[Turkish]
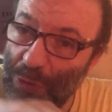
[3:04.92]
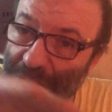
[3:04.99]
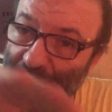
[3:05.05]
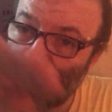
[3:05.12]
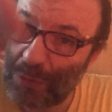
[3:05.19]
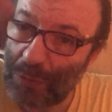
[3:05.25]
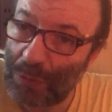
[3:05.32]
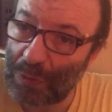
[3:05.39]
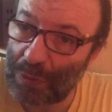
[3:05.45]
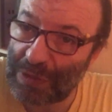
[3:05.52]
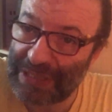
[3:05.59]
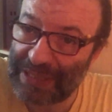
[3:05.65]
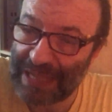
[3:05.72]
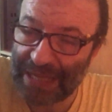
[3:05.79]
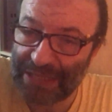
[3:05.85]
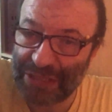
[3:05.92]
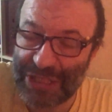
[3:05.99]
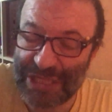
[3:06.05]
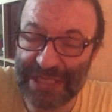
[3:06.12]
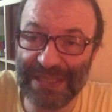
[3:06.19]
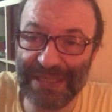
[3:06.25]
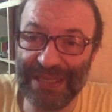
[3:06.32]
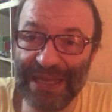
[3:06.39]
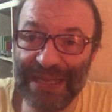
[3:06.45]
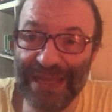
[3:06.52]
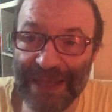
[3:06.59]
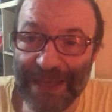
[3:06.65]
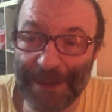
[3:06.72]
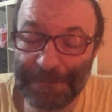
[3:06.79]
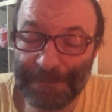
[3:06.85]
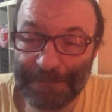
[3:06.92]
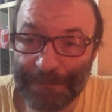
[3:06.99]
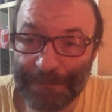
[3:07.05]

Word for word: yukarı doğru giden çizgiyi